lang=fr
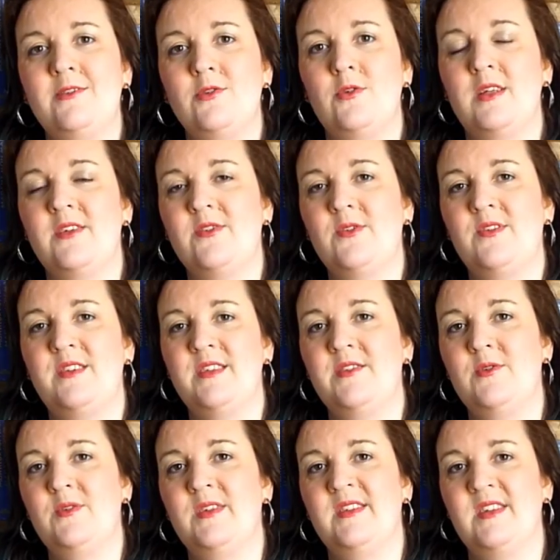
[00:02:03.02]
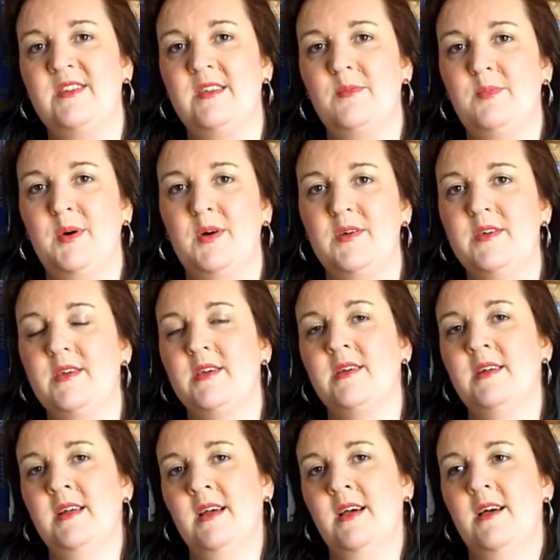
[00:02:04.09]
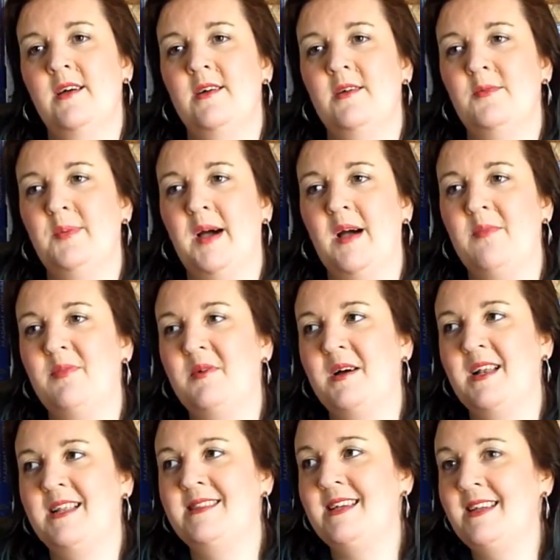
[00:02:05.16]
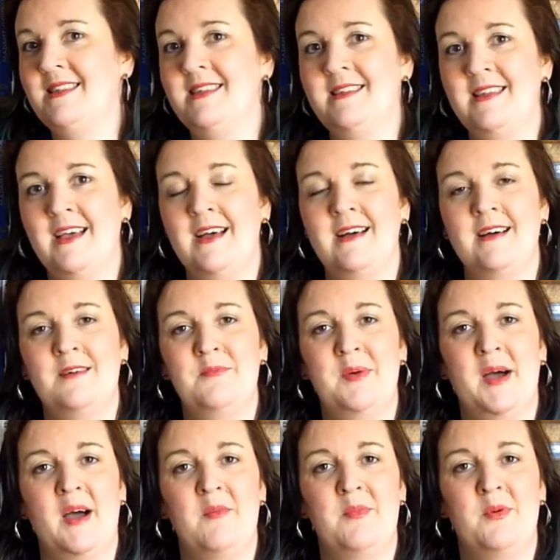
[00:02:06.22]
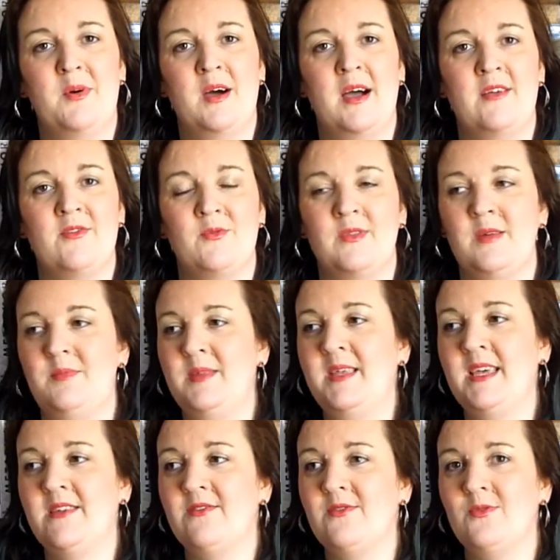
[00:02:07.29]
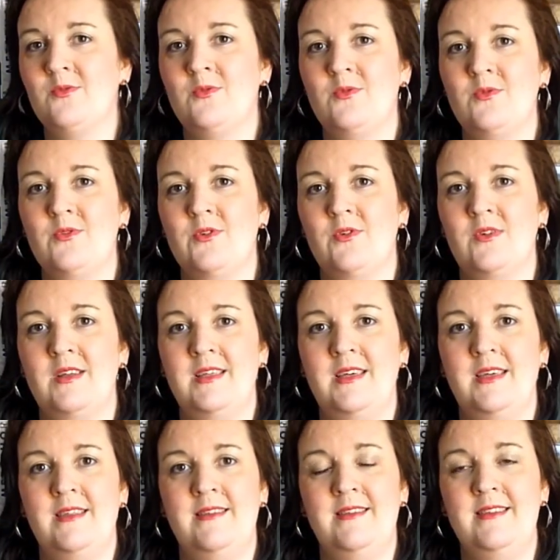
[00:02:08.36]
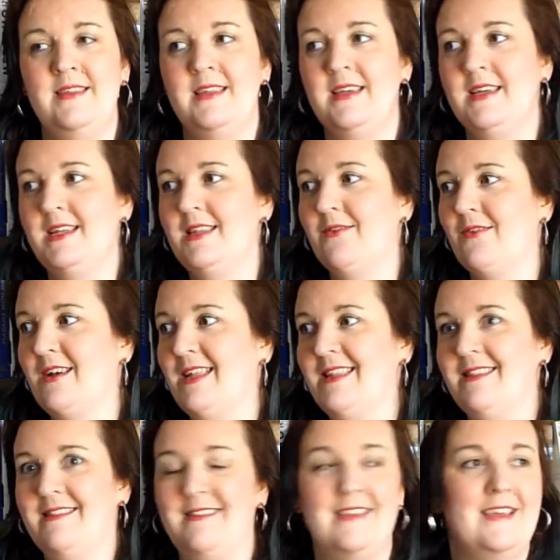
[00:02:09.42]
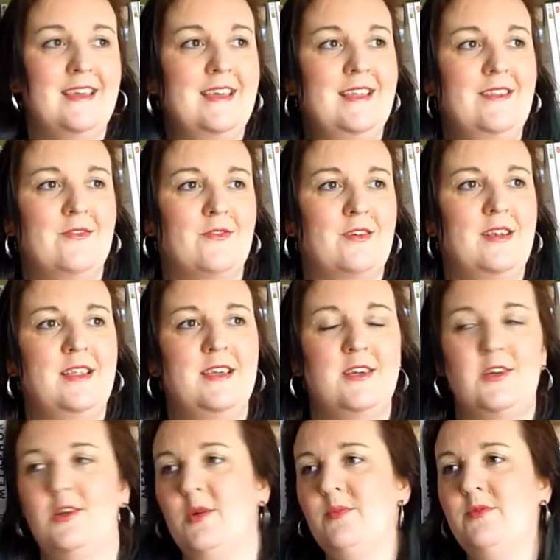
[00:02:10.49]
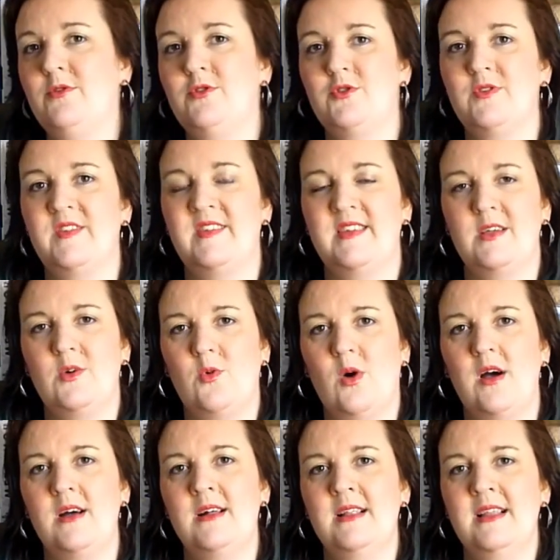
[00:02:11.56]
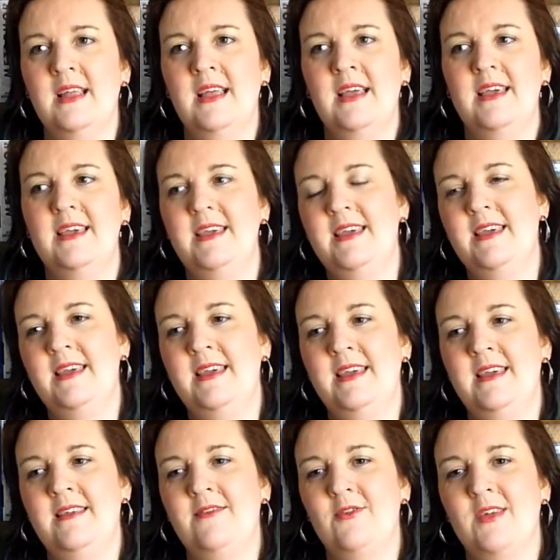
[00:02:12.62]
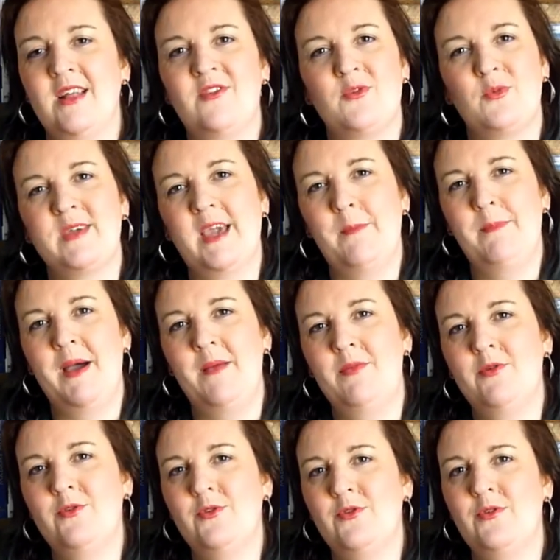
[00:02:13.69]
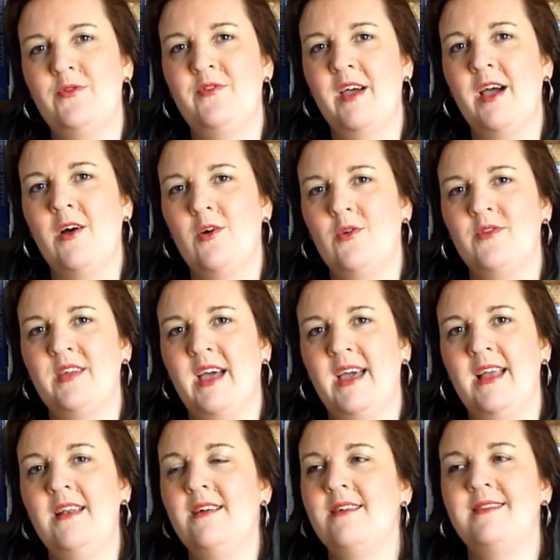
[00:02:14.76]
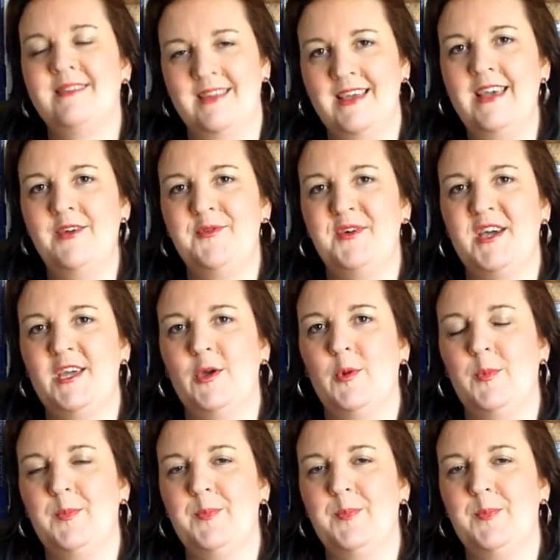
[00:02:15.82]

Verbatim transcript: de la société de cette époque euh, par rapport à la taille des terrains, par rapport à son implication dans les dîners, dans les thés, dans les clubs de je ne sais quoi. Et ce qu'elles sont capables de se faire entre elles, c'est effrayant.